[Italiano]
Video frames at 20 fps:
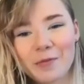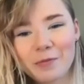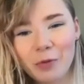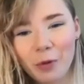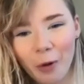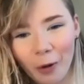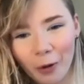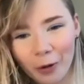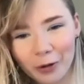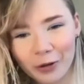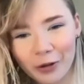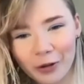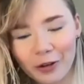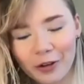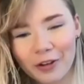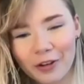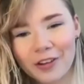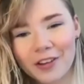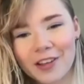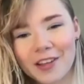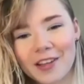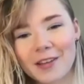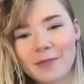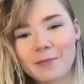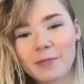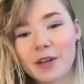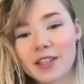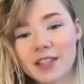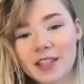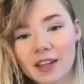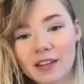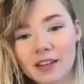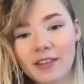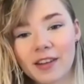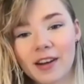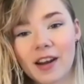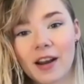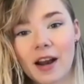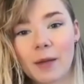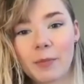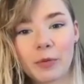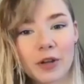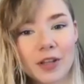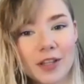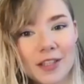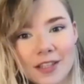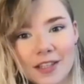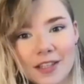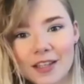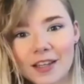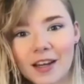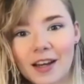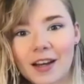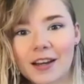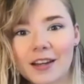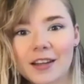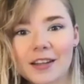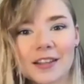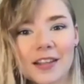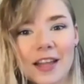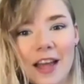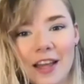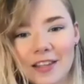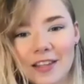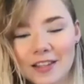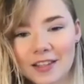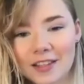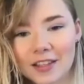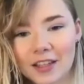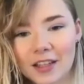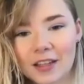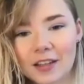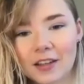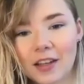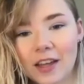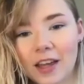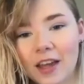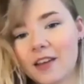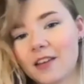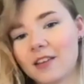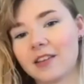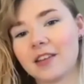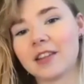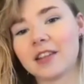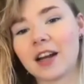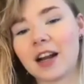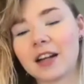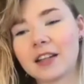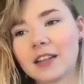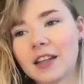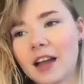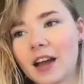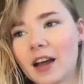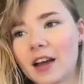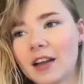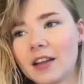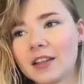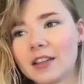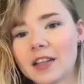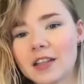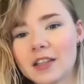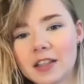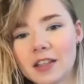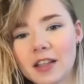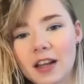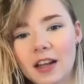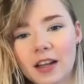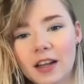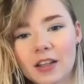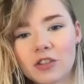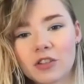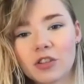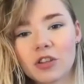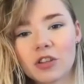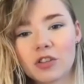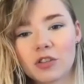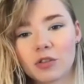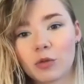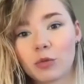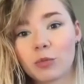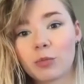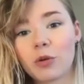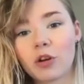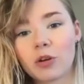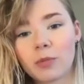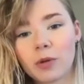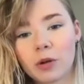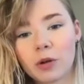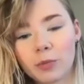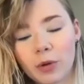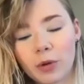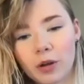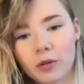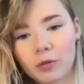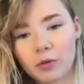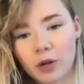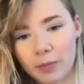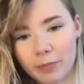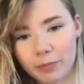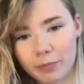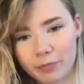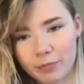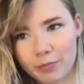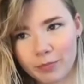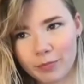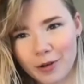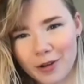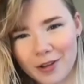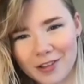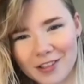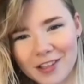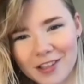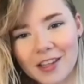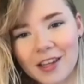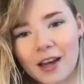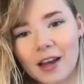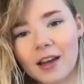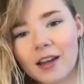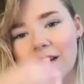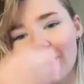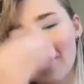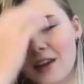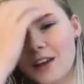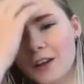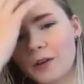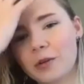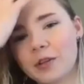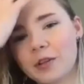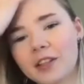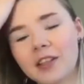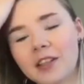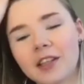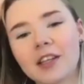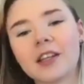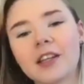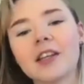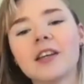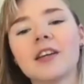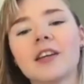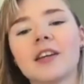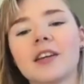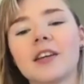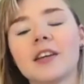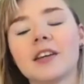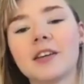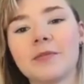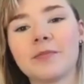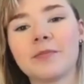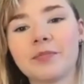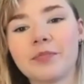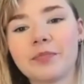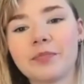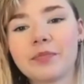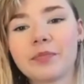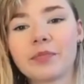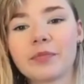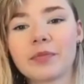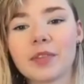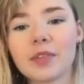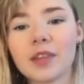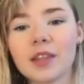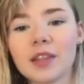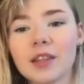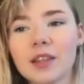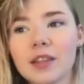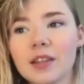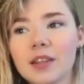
buono eh, per scrivere la poesia, i testi, che in realtà i testi delle canzoni sono un po' come un po una poesia. Quindi ehm,